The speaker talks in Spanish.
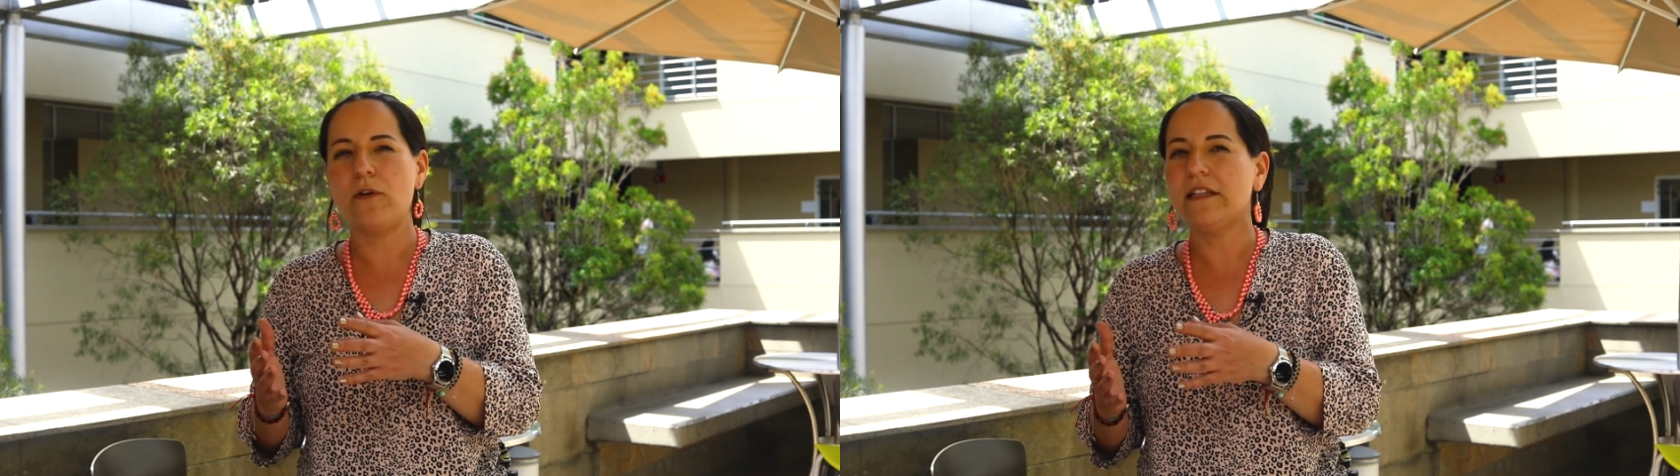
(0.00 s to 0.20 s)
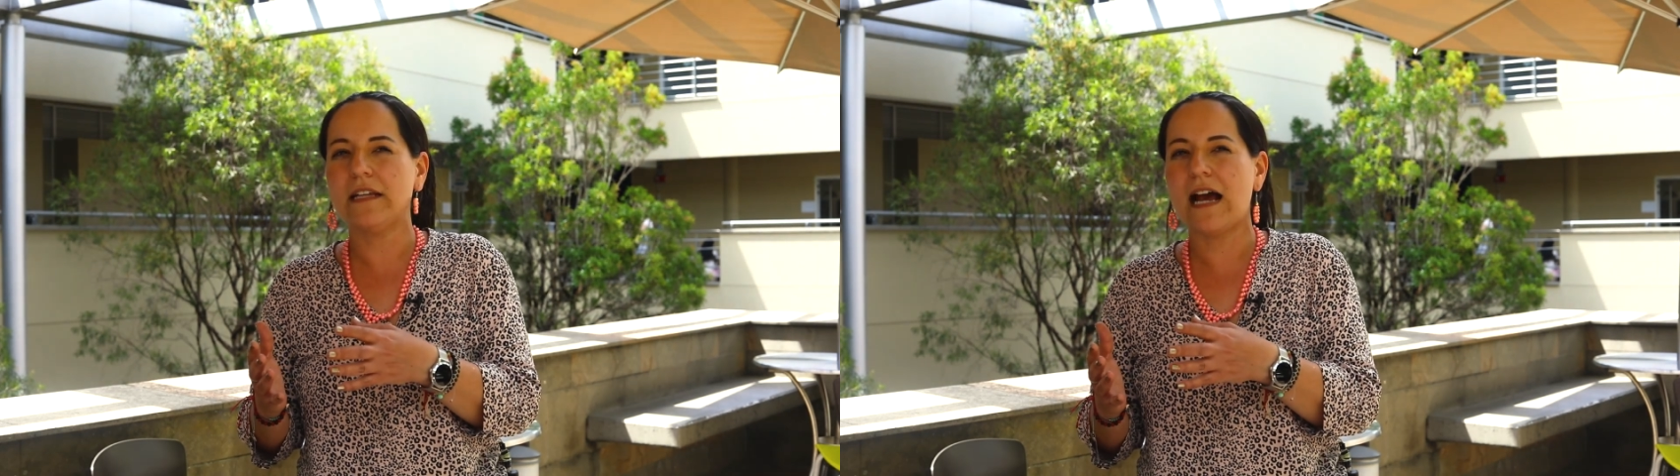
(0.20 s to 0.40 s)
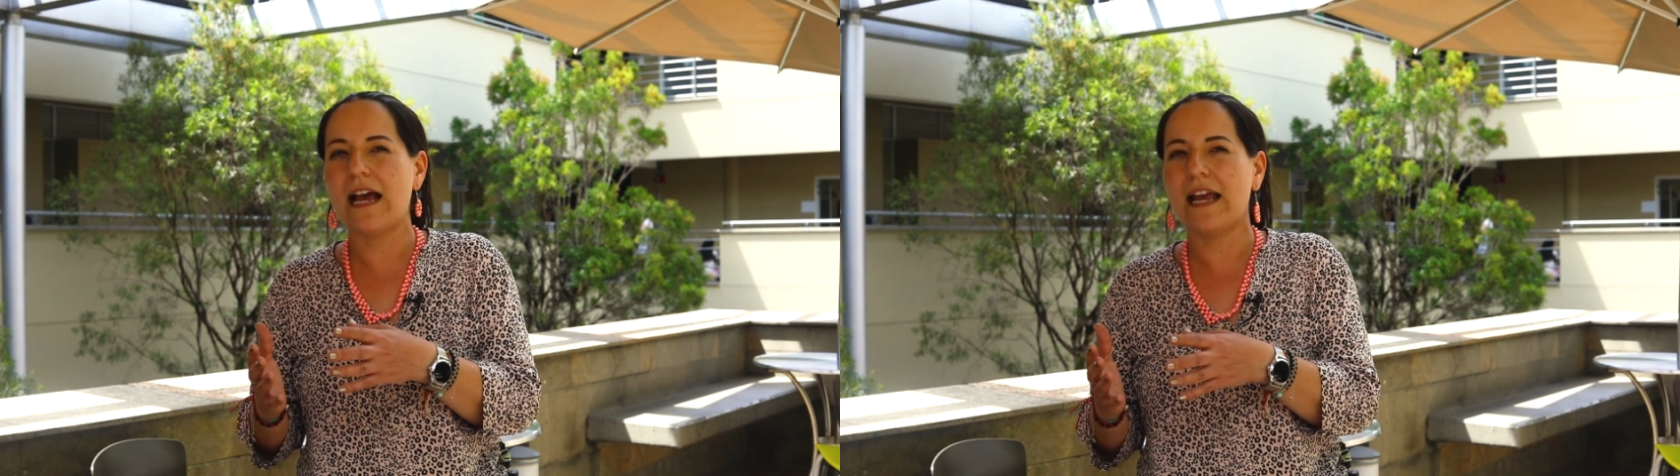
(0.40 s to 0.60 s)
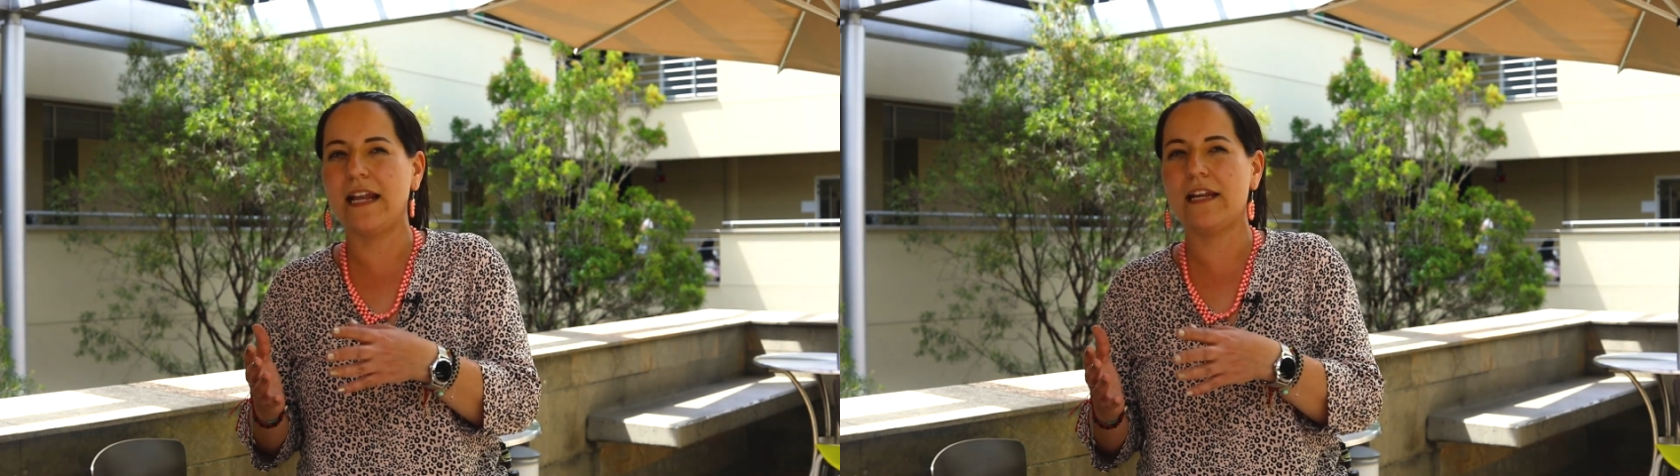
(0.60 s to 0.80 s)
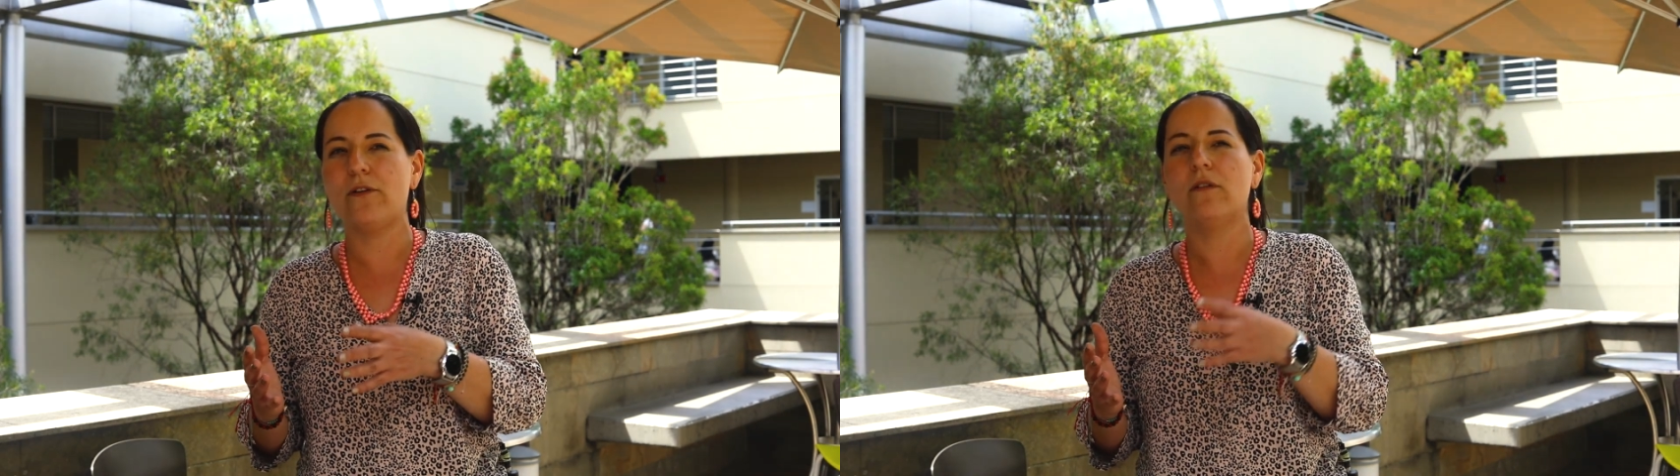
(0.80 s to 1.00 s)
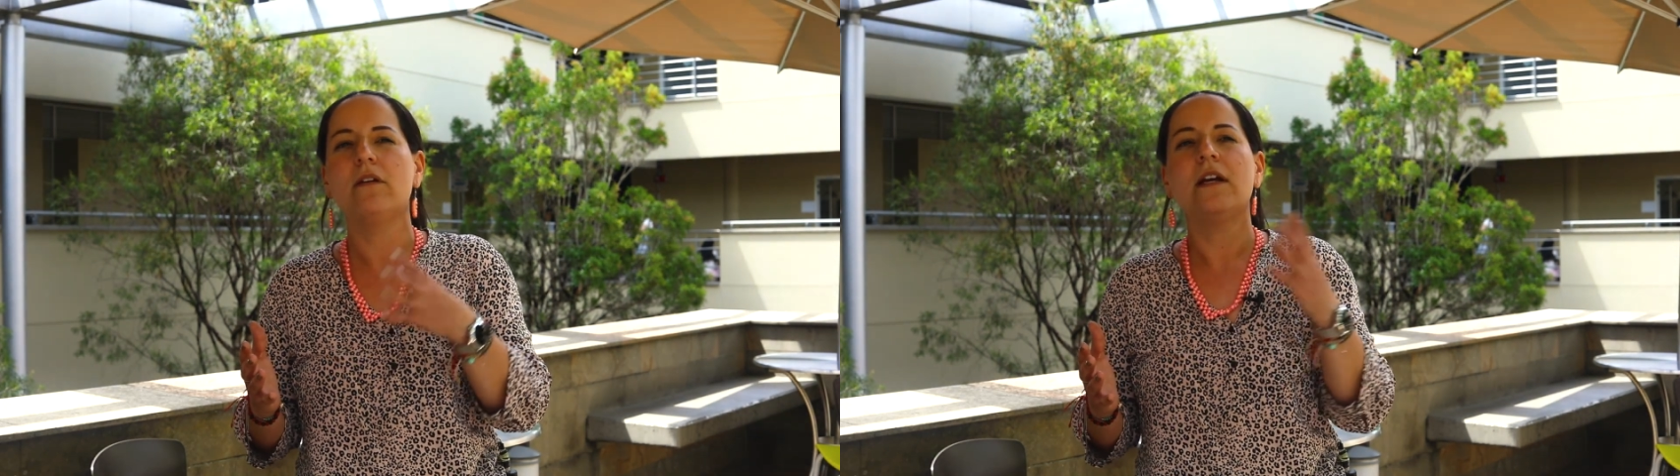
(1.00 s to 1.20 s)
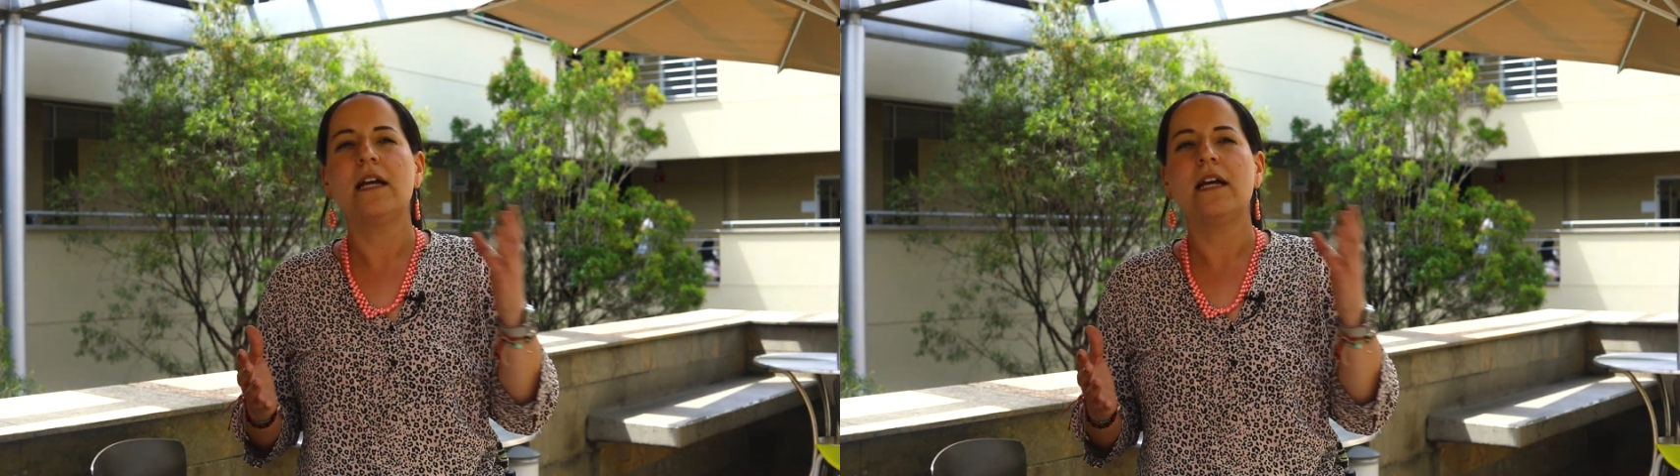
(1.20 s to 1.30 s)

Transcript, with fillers: política de género